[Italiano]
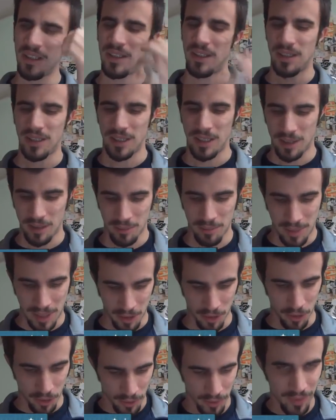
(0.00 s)
eh,
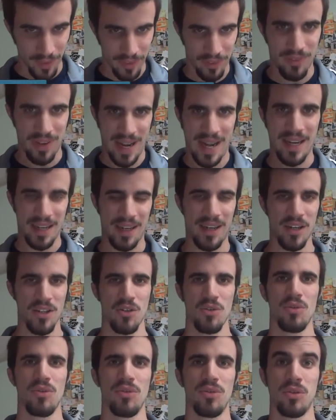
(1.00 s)
meno ferri
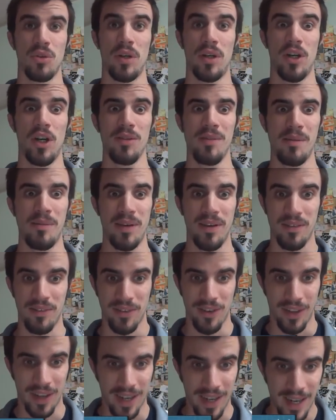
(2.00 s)
su, sulle norme, ma
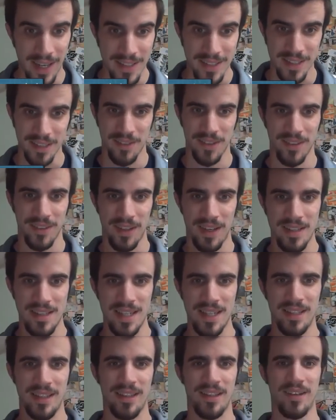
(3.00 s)
cioè, ragazzi, 14
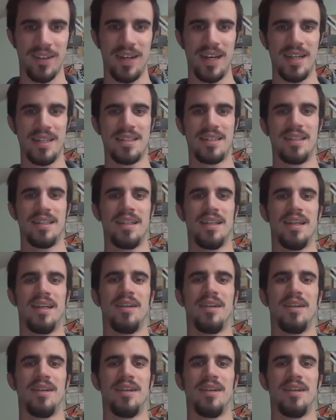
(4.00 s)
anni, di drogarsi,